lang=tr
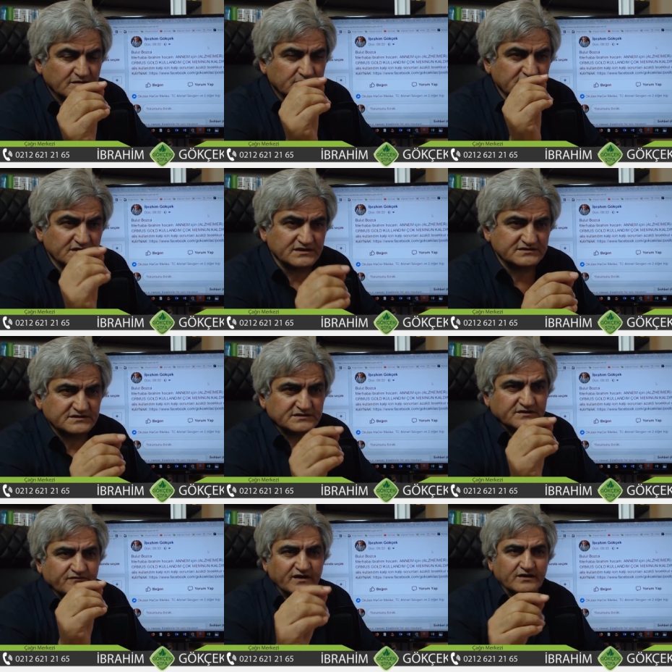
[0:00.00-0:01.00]
Biri desin
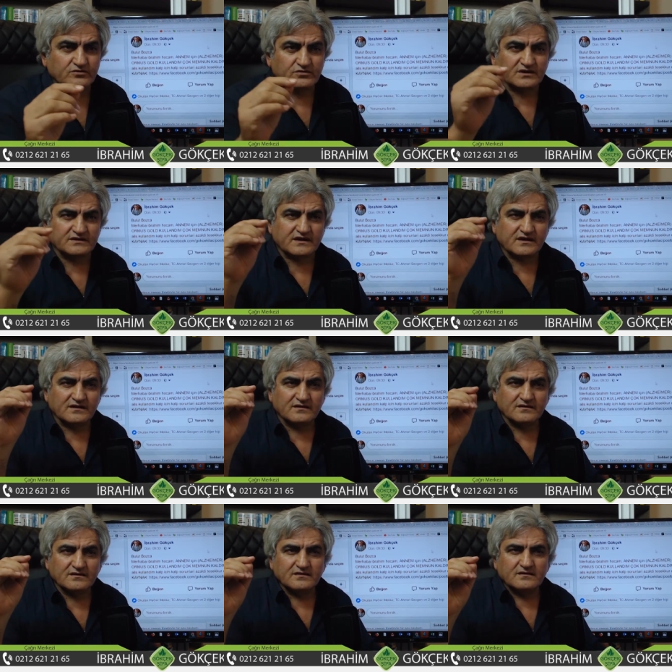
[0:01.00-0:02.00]
ki falan ülkede
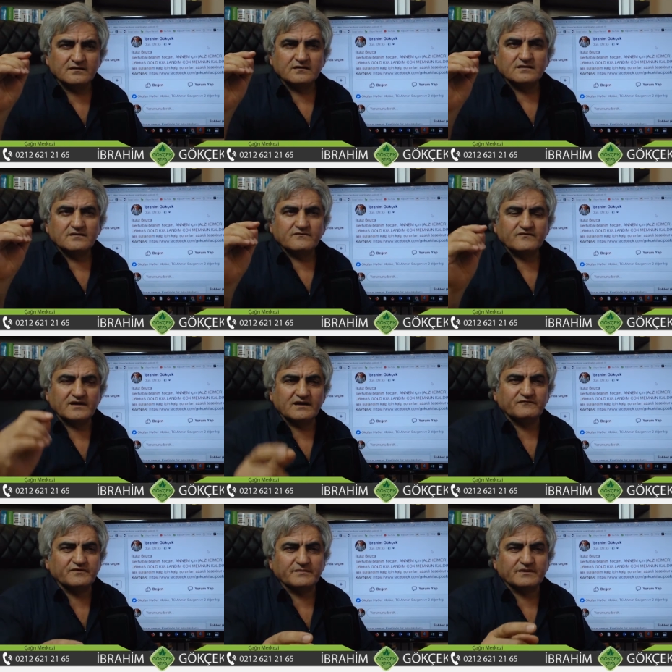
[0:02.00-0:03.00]
falan
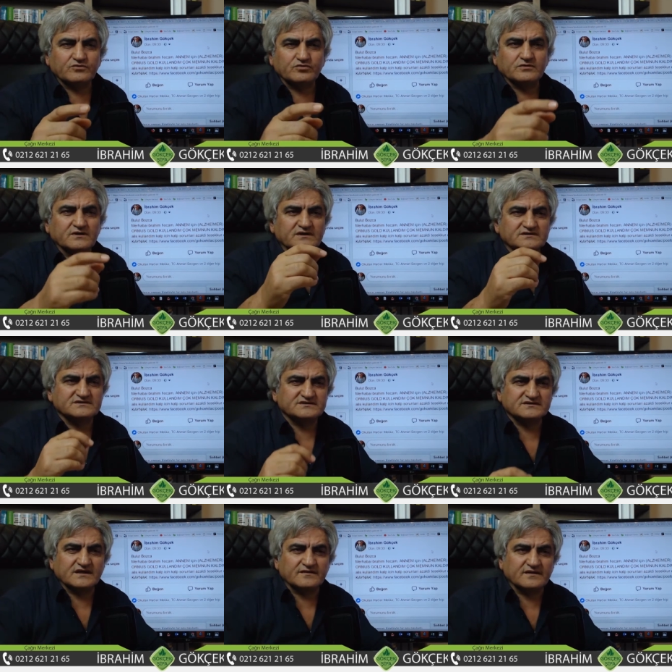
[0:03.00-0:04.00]
firmanın ürünleri
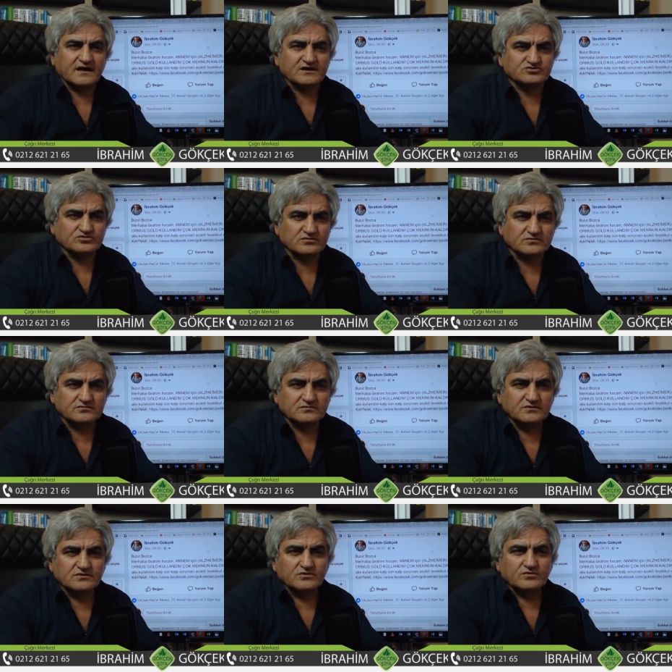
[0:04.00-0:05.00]
sizden daha çok
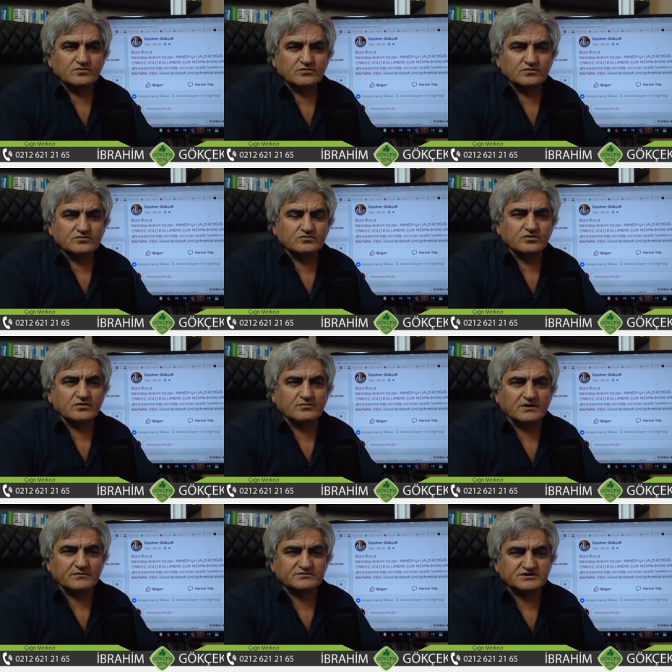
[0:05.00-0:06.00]
yorum
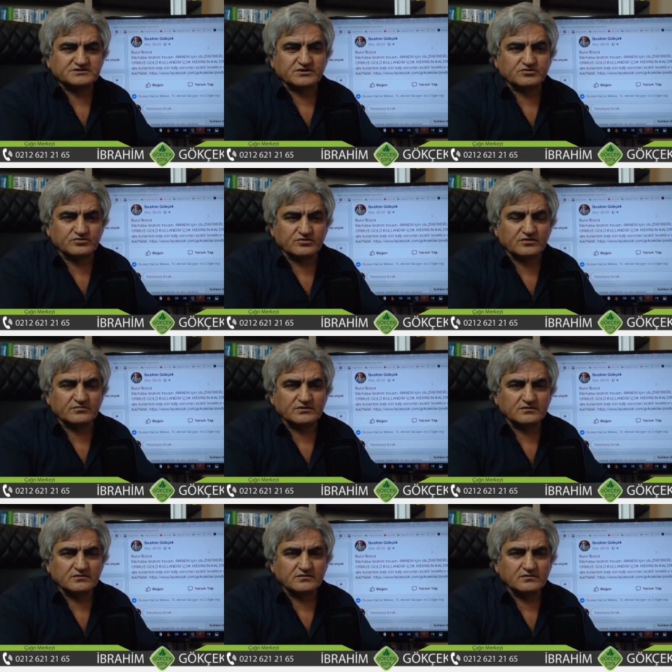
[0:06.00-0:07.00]
almış, teşekkür yorumu.
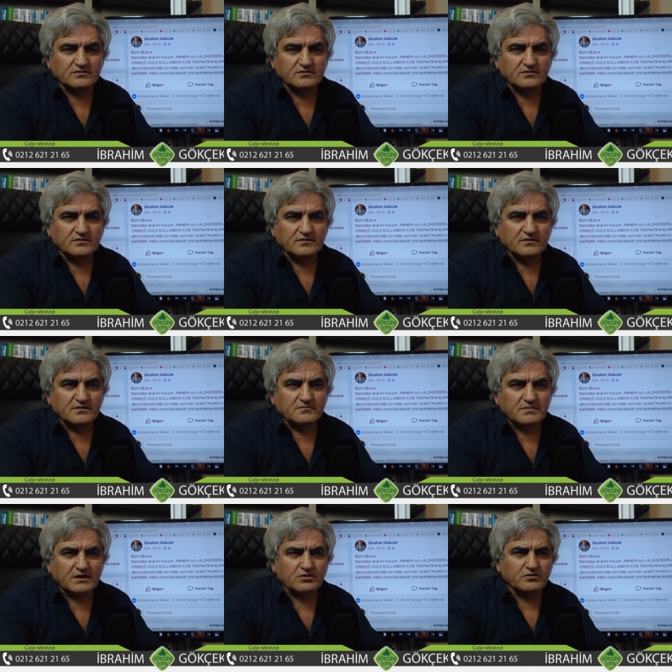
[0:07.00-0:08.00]

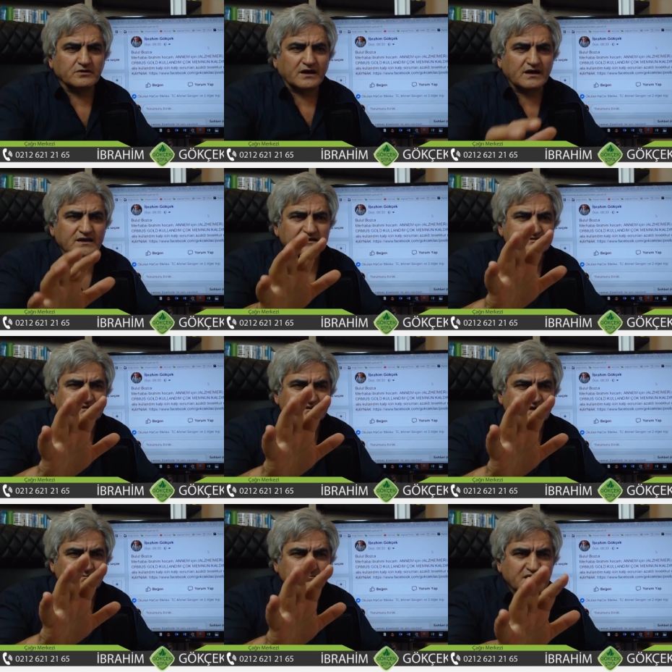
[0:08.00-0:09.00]
Ben onun
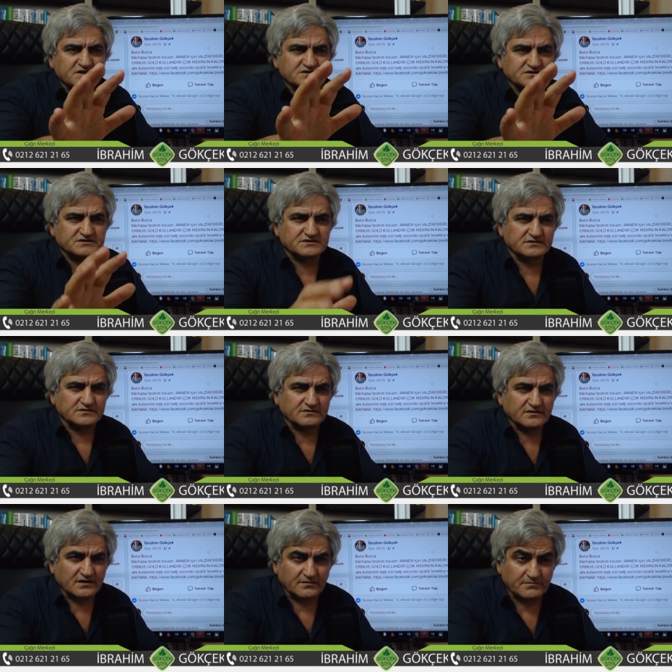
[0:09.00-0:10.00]
ailesinden 5 kişiyi,
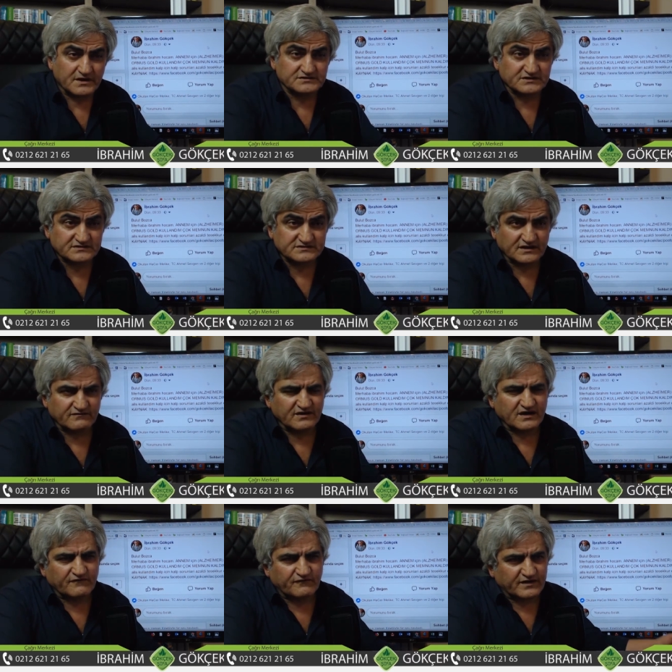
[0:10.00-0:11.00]
5 hastayı
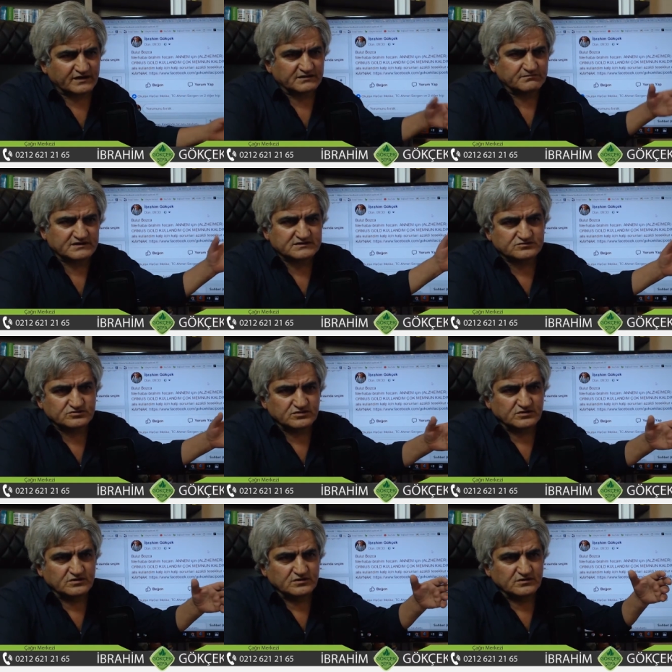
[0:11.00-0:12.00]
veya fark etmez
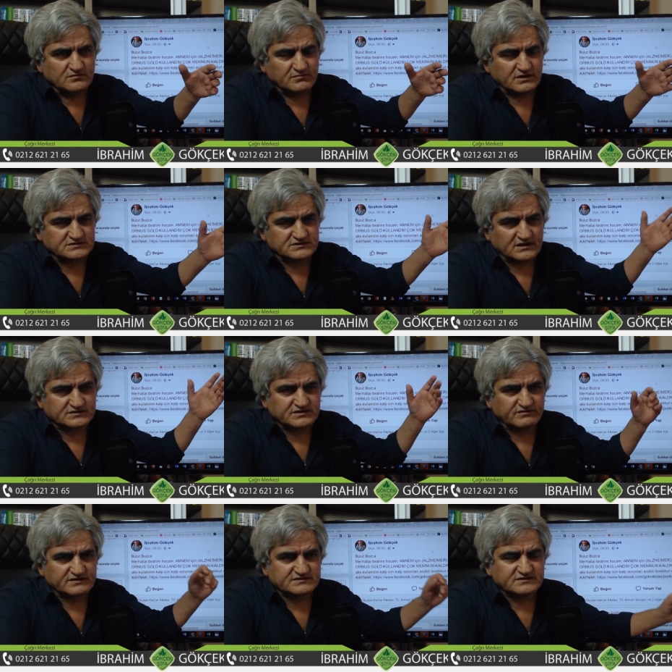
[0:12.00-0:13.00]
başka
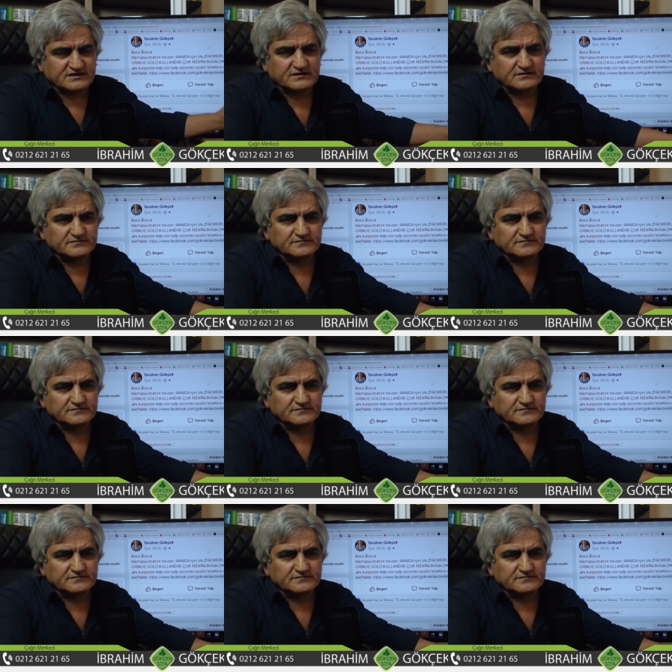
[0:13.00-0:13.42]
çevresinden